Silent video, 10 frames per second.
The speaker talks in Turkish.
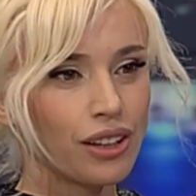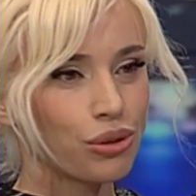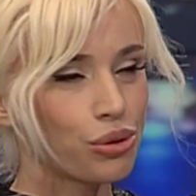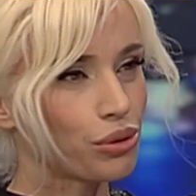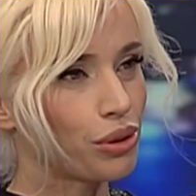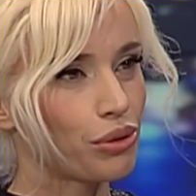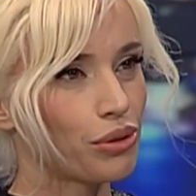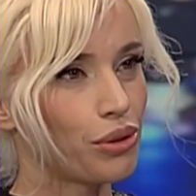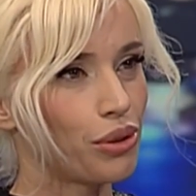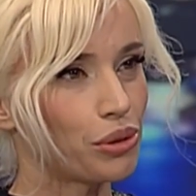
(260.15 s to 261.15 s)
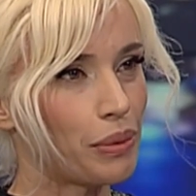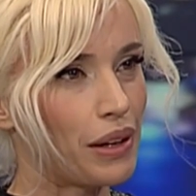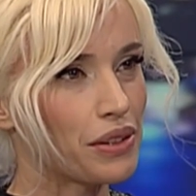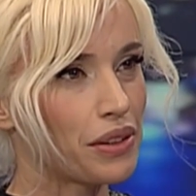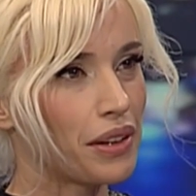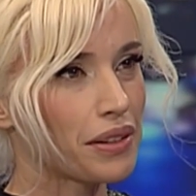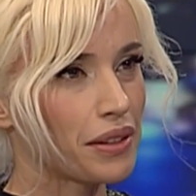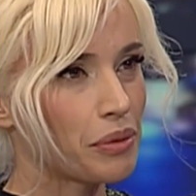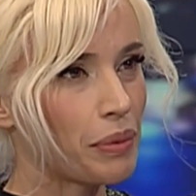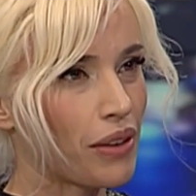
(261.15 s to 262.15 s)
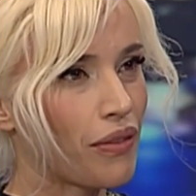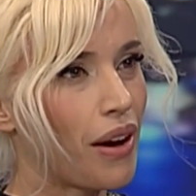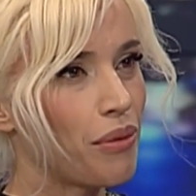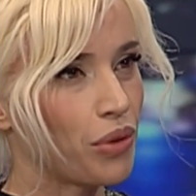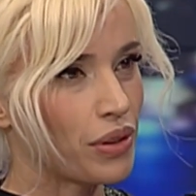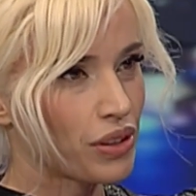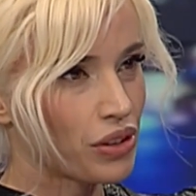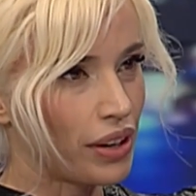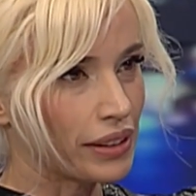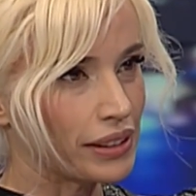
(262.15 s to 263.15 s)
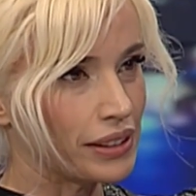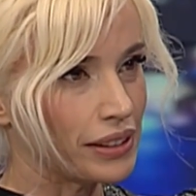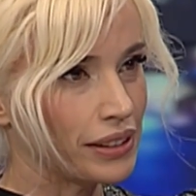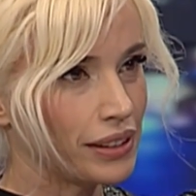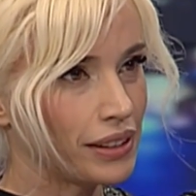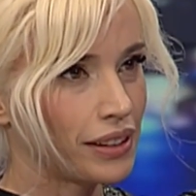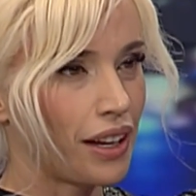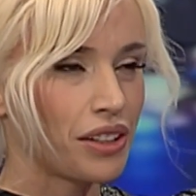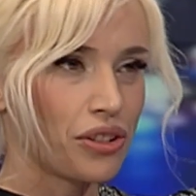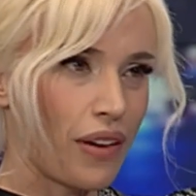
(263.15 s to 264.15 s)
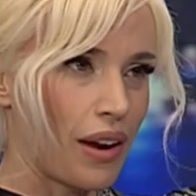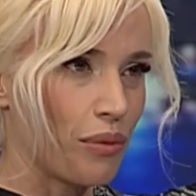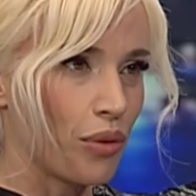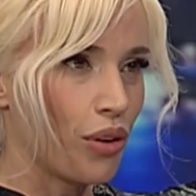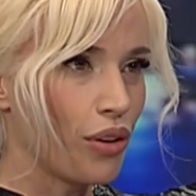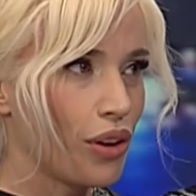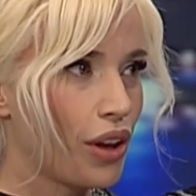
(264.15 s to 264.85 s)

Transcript: Çok da güzel oldu bence. Nazan'ın pek vermiyor eski şarkılarını. Hı hı. Bir daha hiç vermiyor.